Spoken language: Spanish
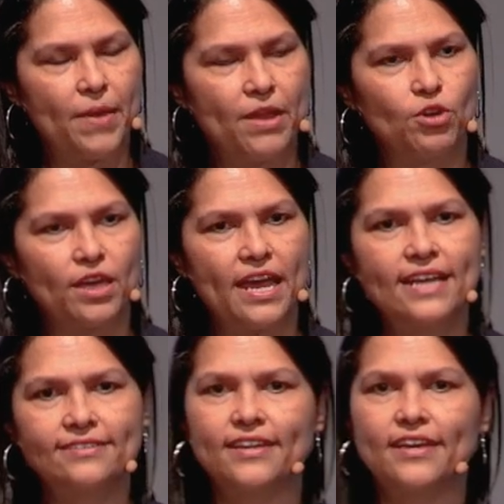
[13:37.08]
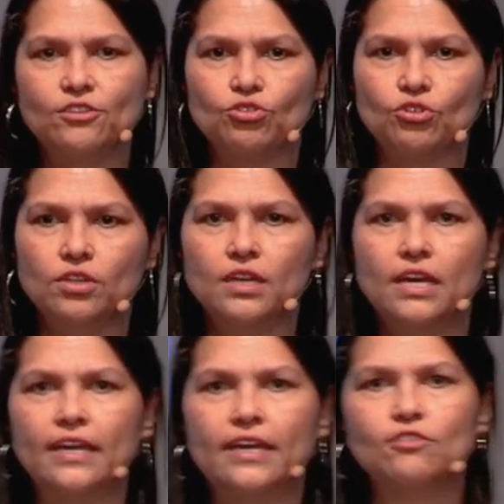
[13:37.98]
Pero ¿qué hace esto?
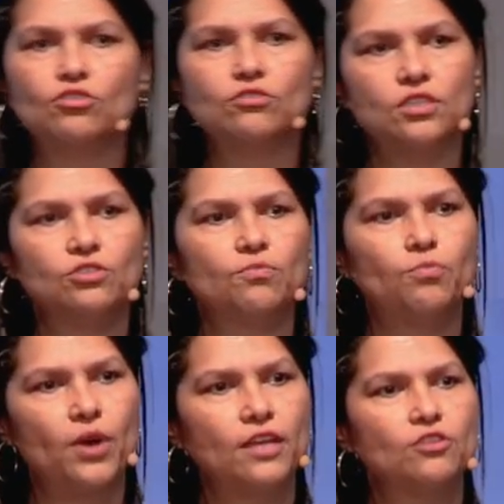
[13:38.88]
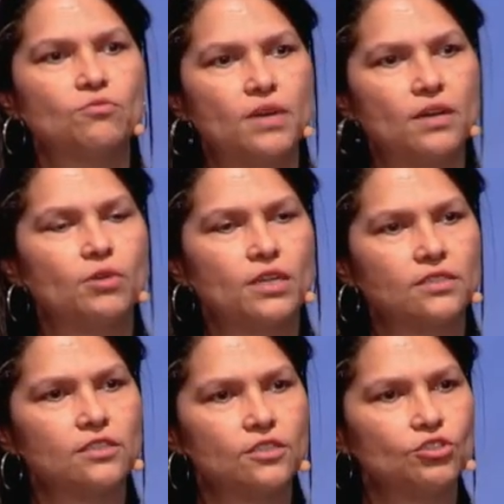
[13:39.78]
Que entonces yo pueda tomar
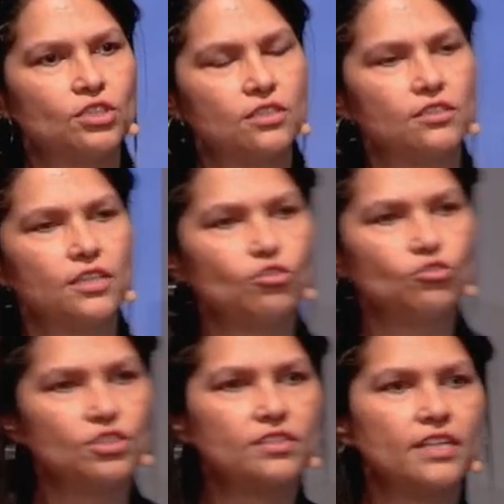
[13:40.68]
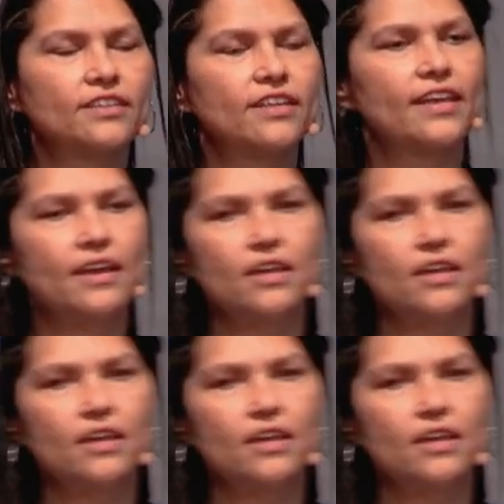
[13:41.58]
buenas decisiones y ser consistente